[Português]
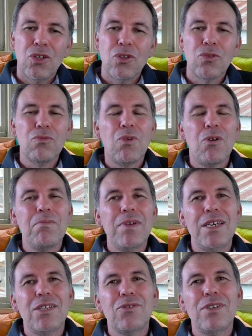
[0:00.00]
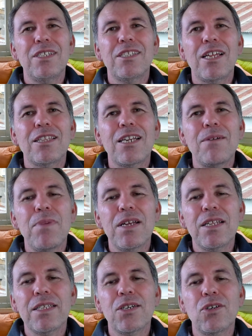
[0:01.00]
No momento, ele está
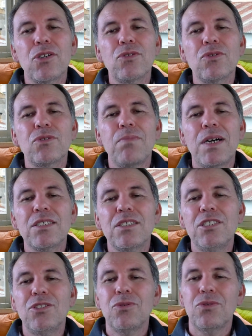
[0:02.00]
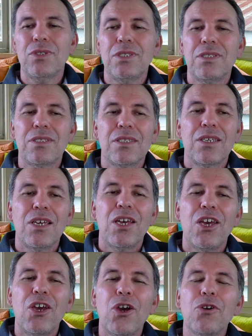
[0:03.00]
trabalhando agora nos bastidores,
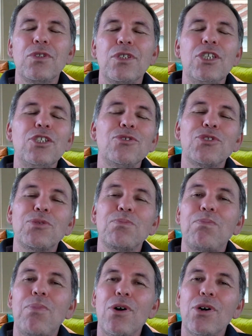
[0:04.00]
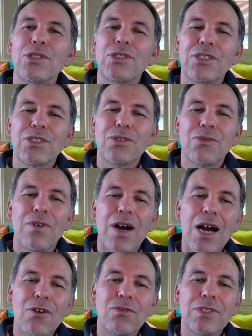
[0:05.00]
reunindo os potes com
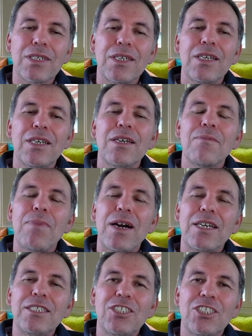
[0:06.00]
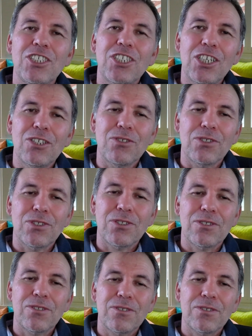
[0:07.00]
água para enchê-los.